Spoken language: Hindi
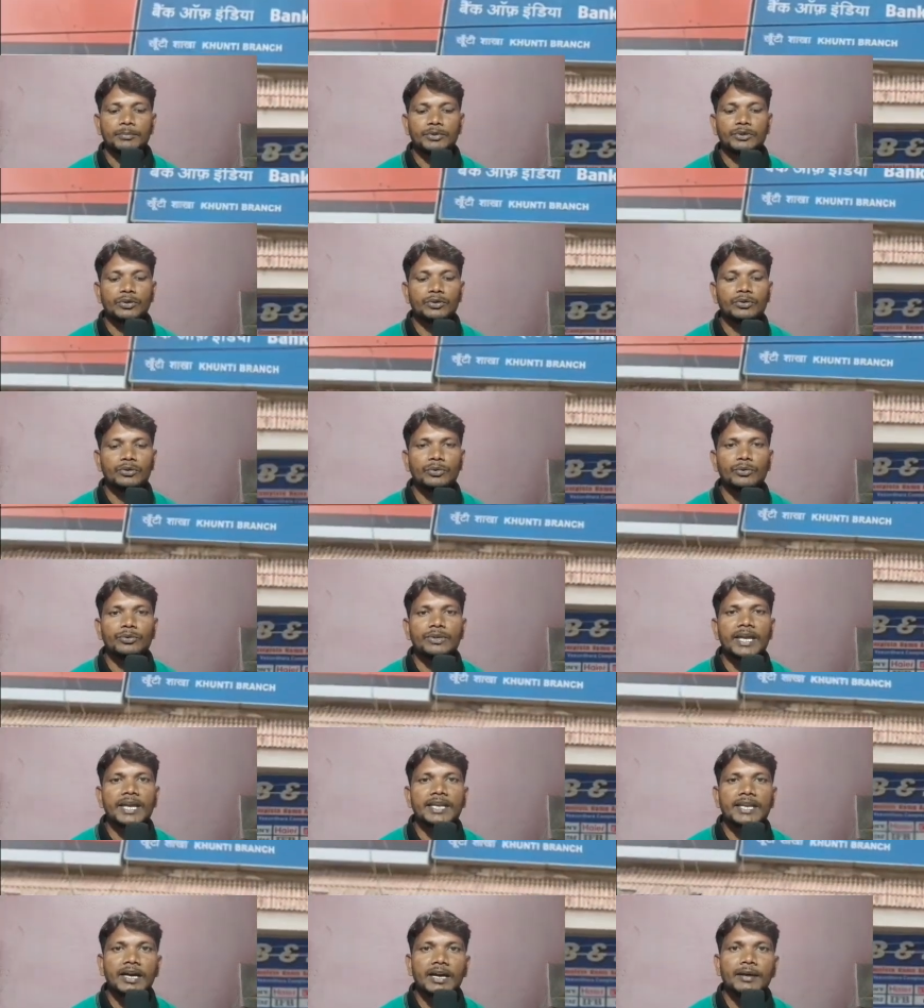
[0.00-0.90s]
बुजुर्ग
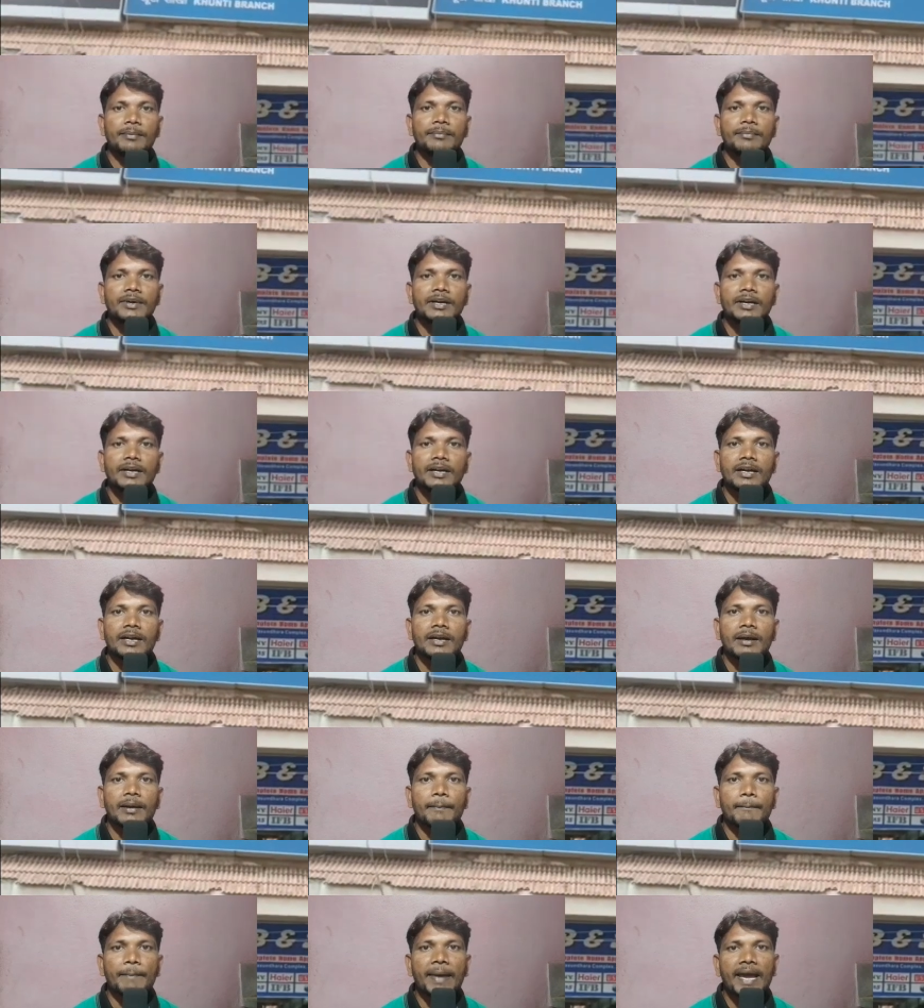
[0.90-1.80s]
उदयराम
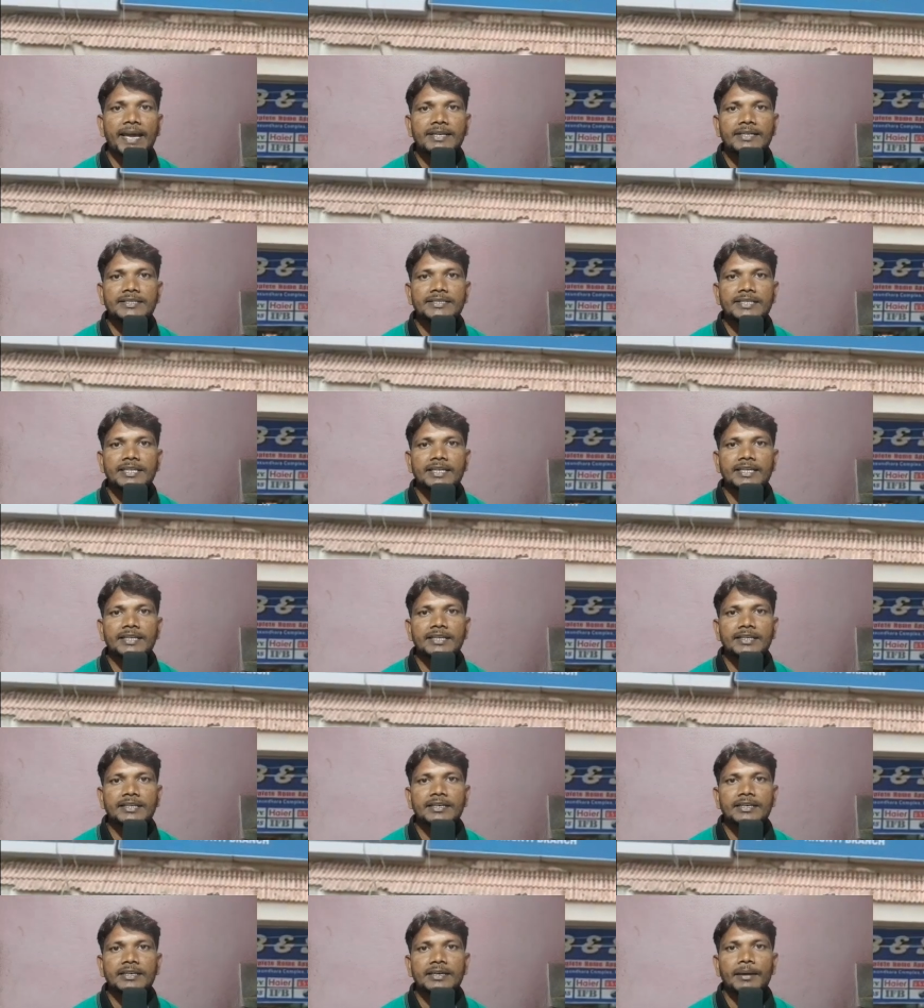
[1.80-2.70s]
बैंक से
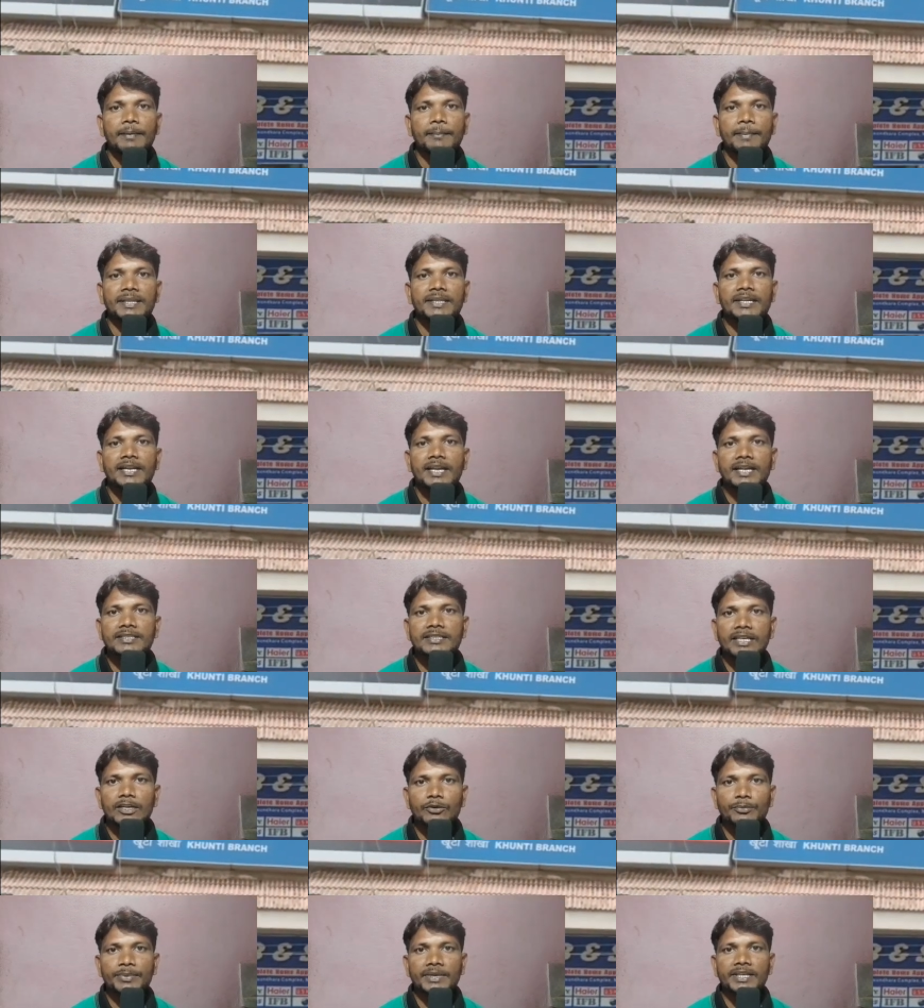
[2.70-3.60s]
पंद्रह
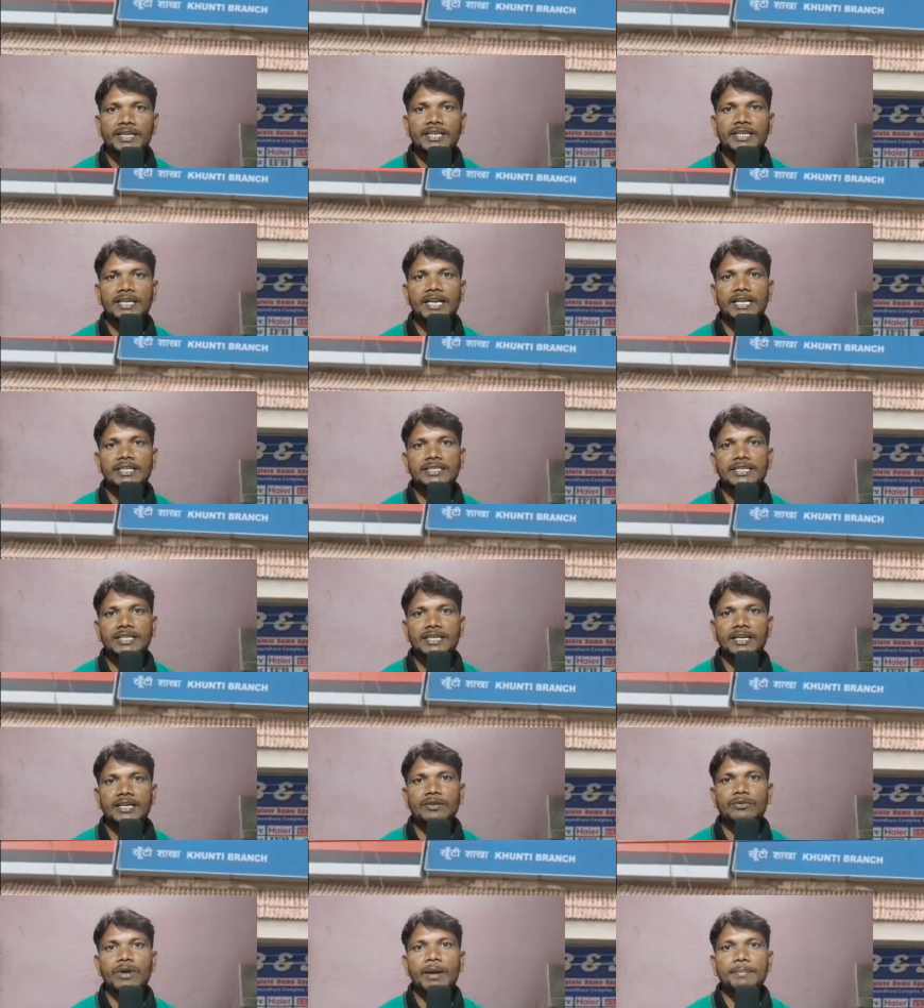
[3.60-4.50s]
हजार रुपये की निकासी
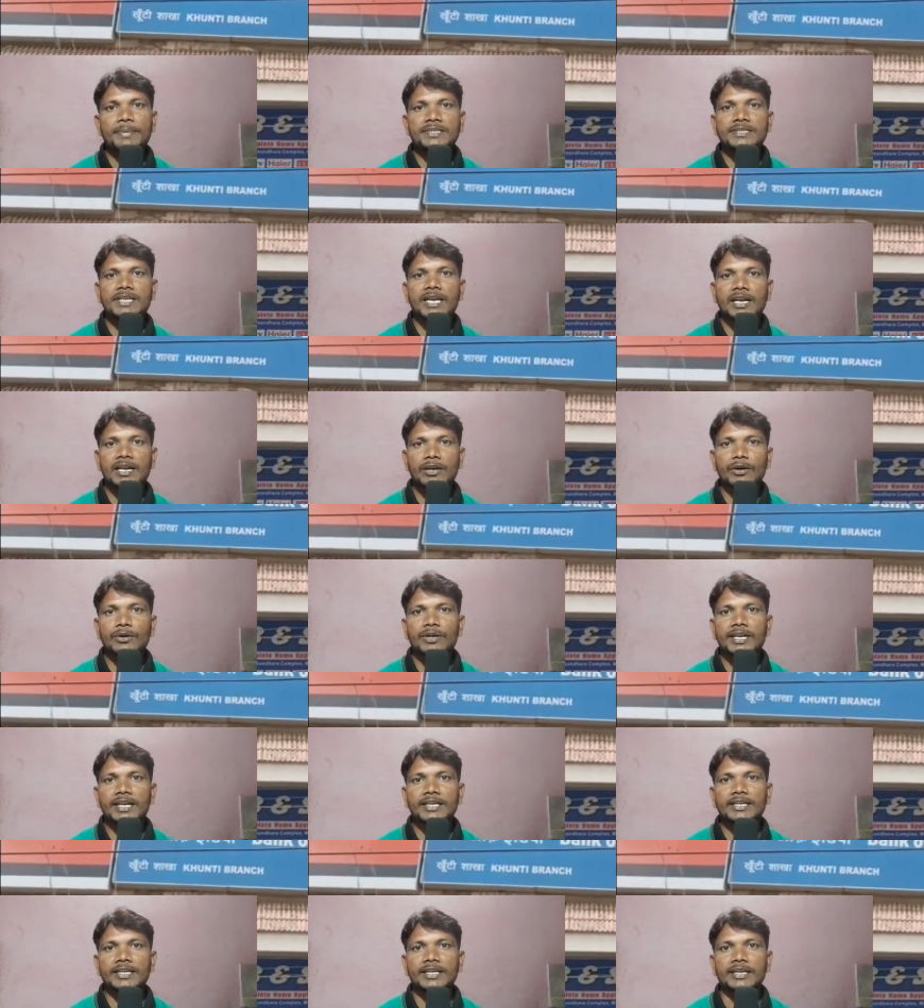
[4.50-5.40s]
कर वापस घर
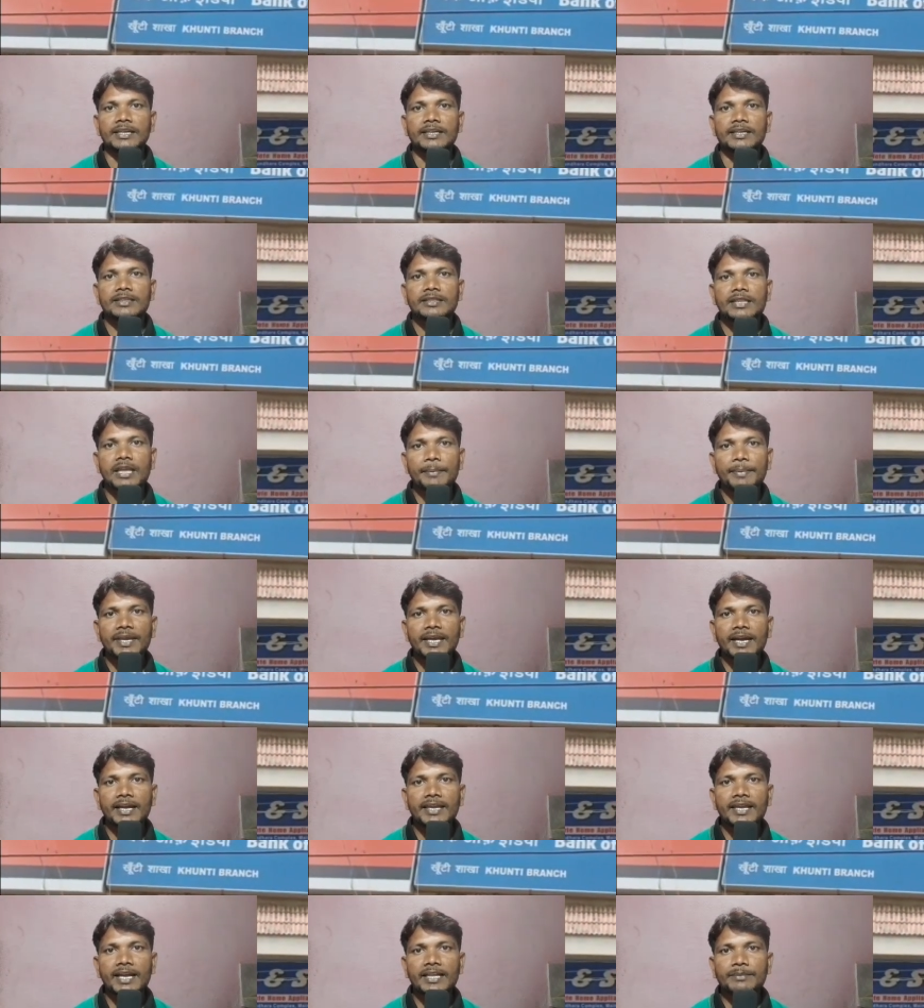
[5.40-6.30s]
लौट रहे थे तभी
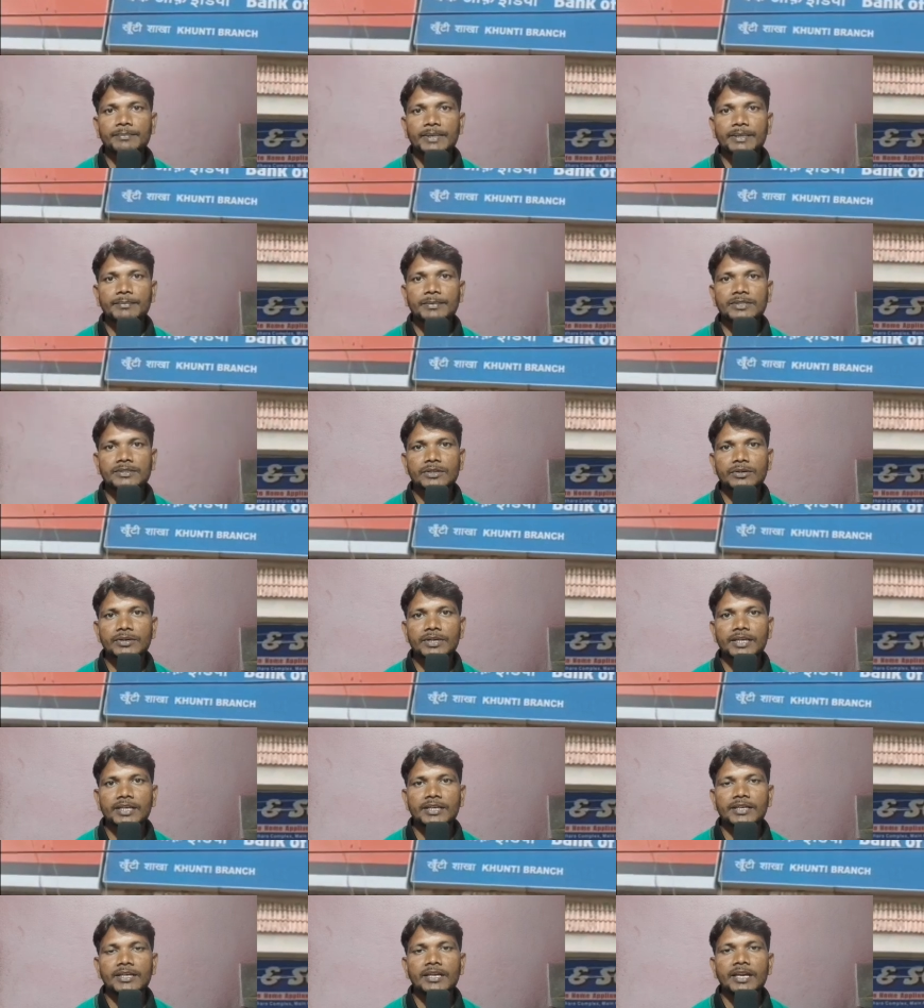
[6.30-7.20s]
अज्ञात बदमाशों
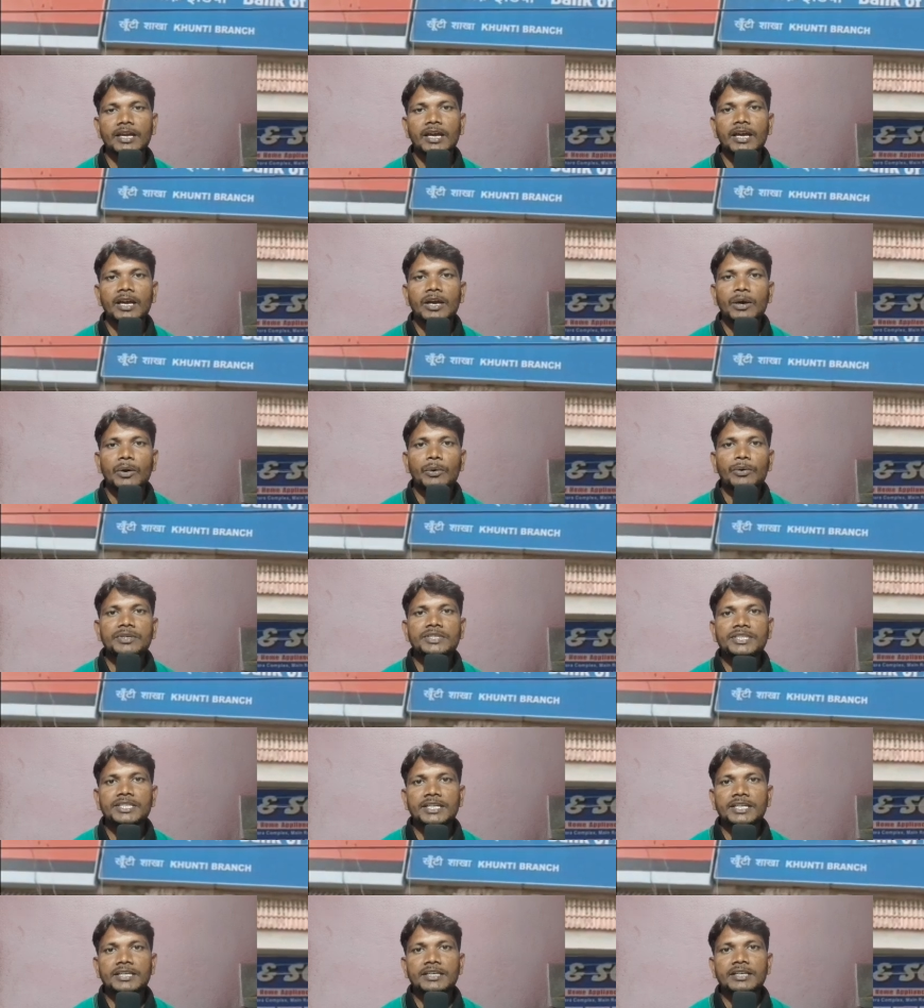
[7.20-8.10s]
ने
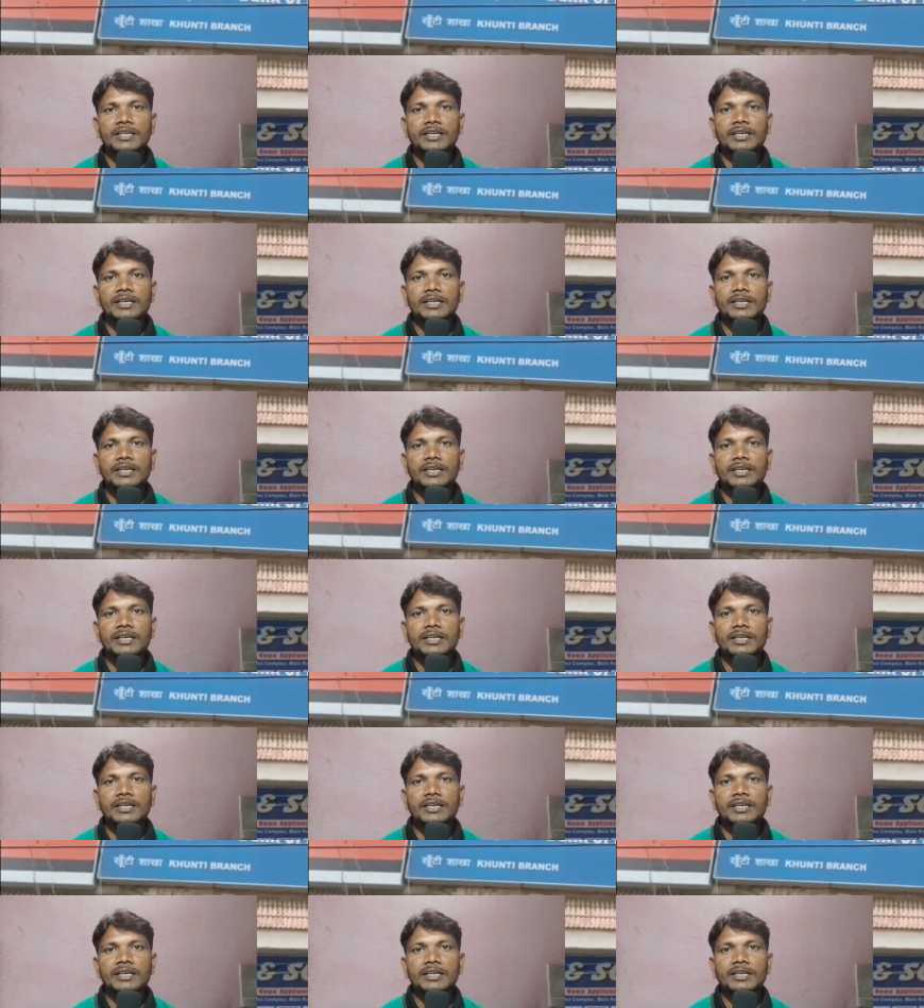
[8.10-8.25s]
उनसे